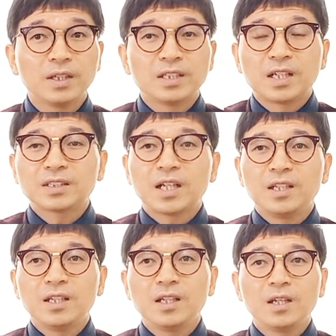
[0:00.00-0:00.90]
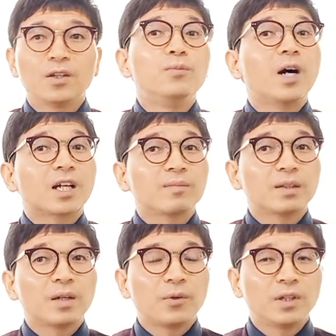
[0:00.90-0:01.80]
이 금강산이 너무
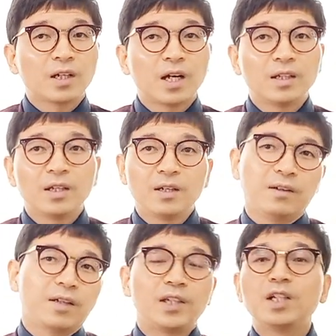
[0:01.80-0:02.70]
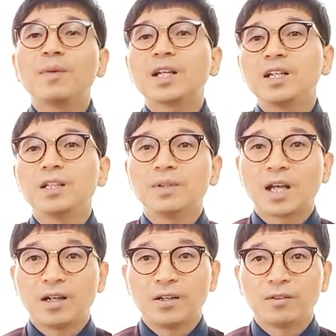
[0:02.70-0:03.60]
아름답다 보니까 계절마다 이름이
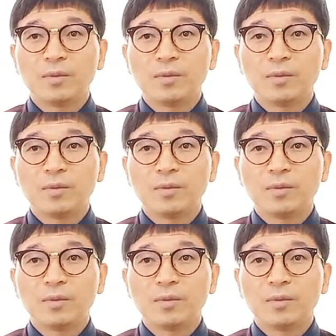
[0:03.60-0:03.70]
달라요.